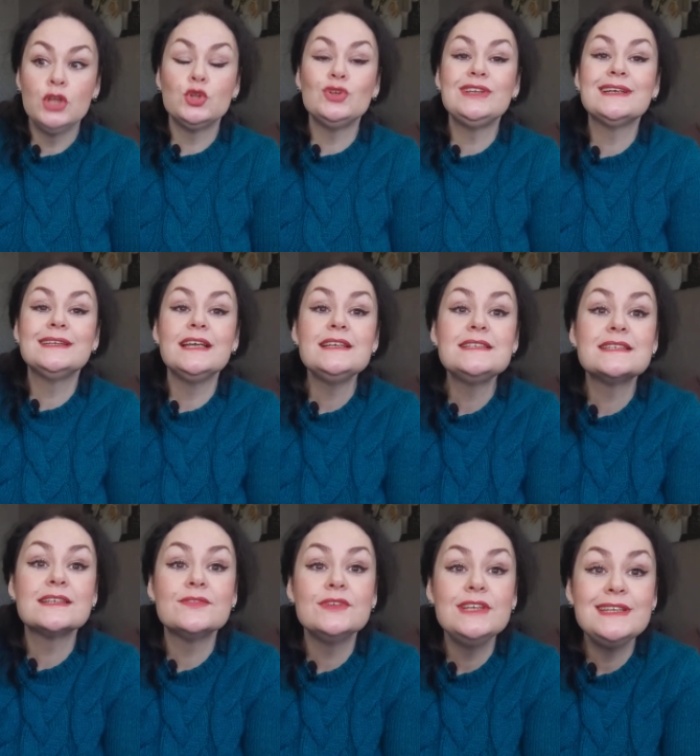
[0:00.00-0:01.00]
то тогда
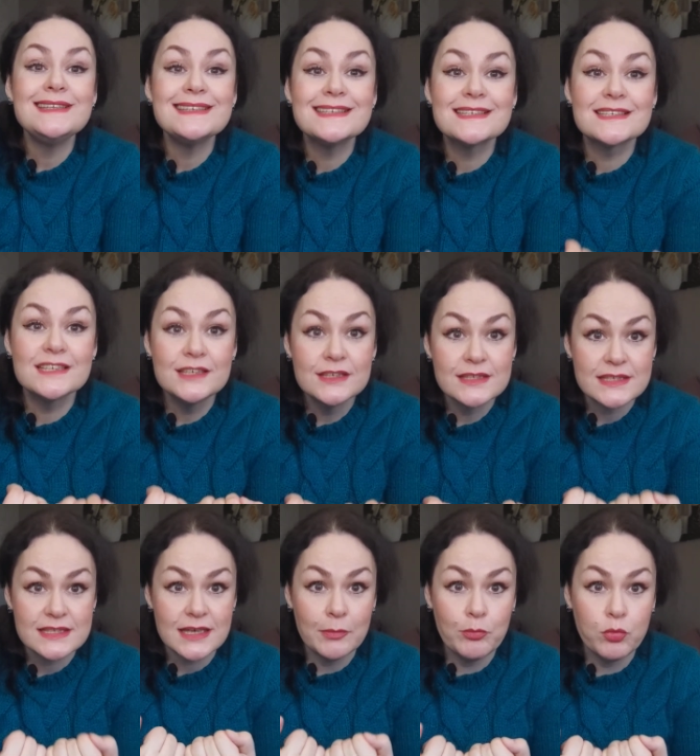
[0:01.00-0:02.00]
сравните с
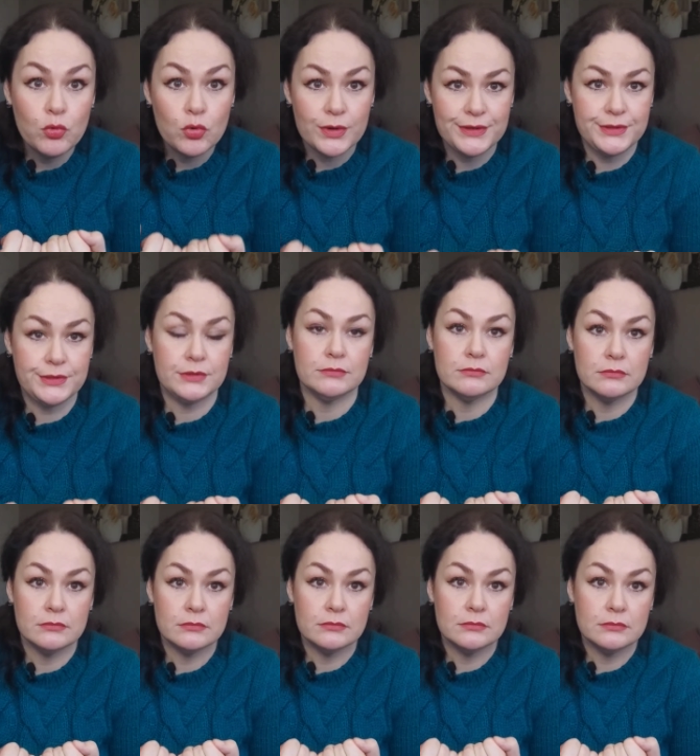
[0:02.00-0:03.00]
собой.
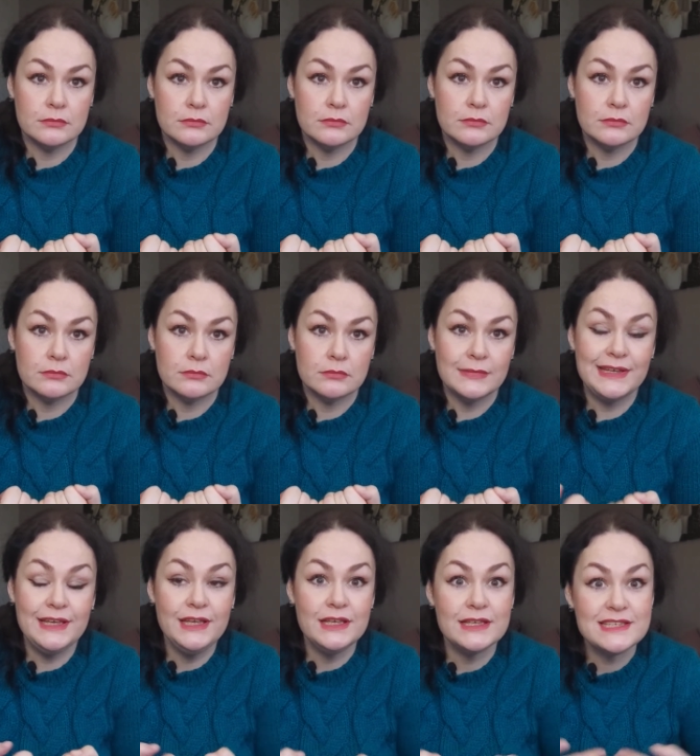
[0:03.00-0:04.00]

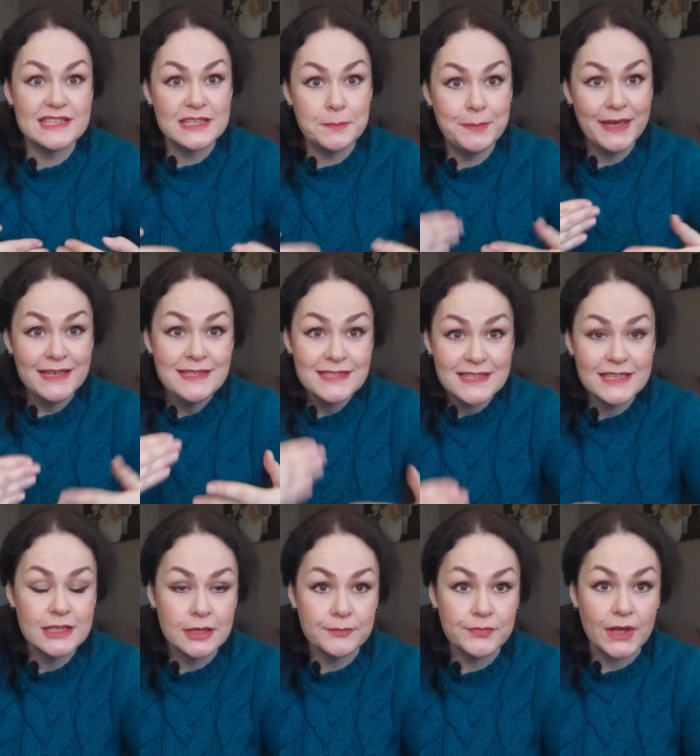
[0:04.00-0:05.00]
Не себя с
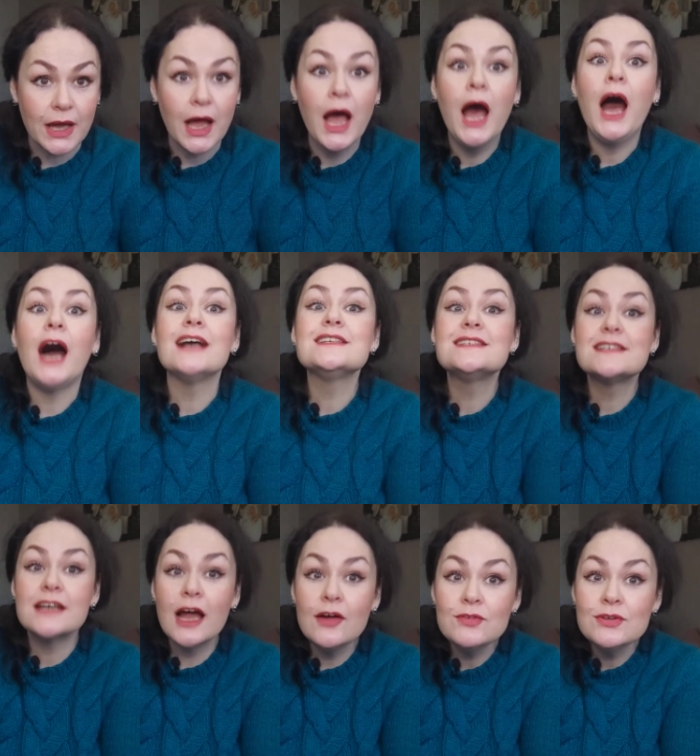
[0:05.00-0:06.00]
кем-то, а
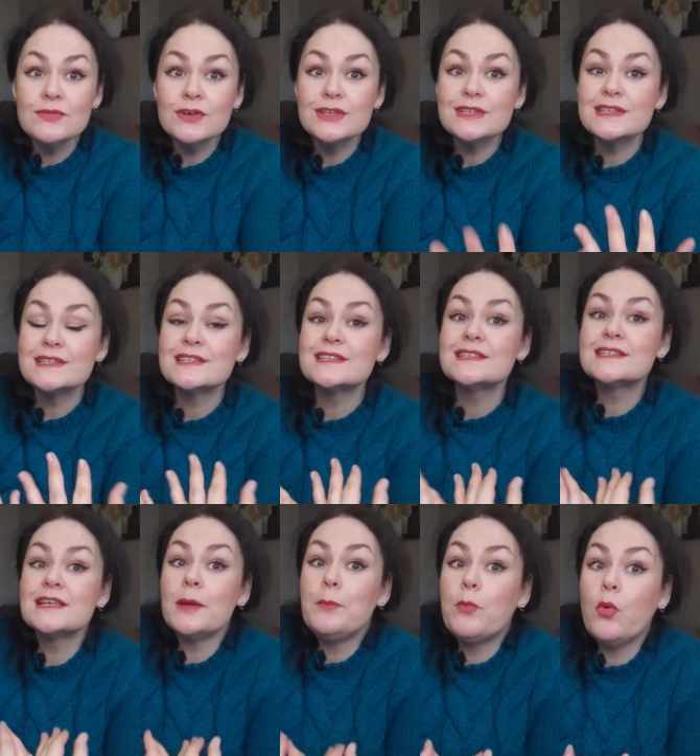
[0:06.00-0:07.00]
сравнивайте
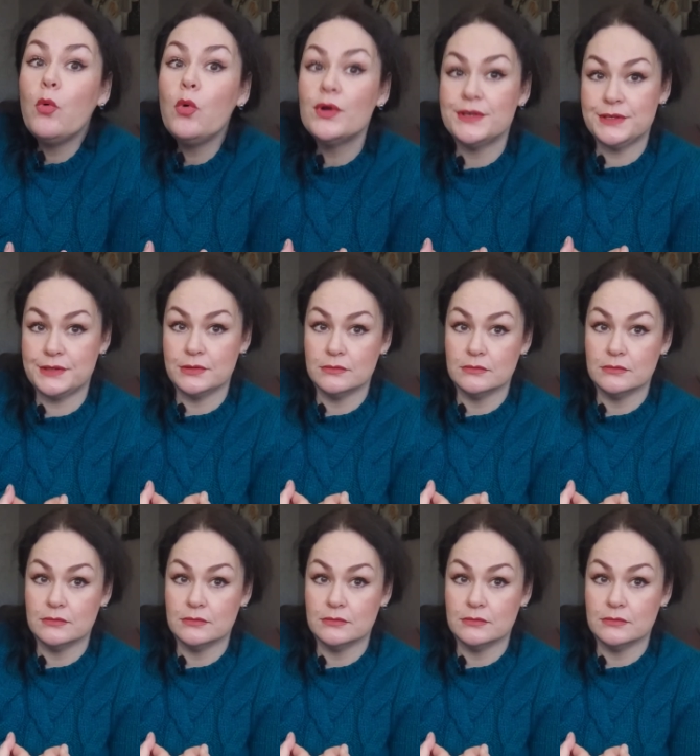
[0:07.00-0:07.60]
с собой